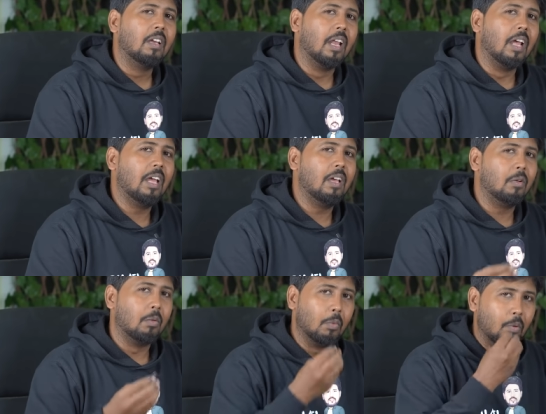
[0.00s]
இல்ல
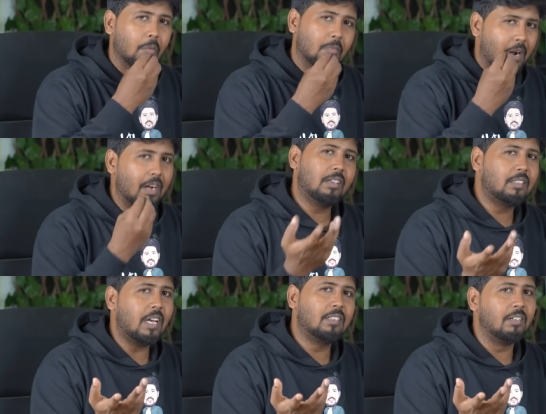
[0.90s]
ஒரு
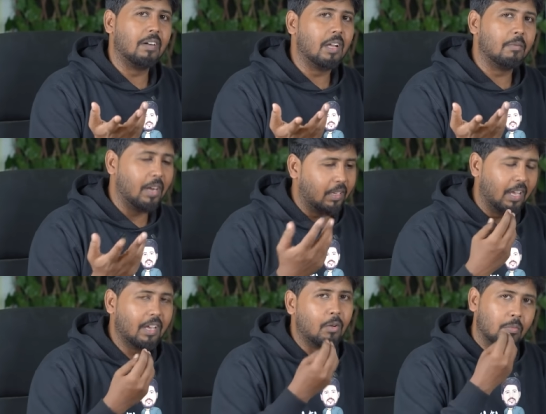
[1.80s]
மனசாட்சி வேணாமா நான் கேக்குற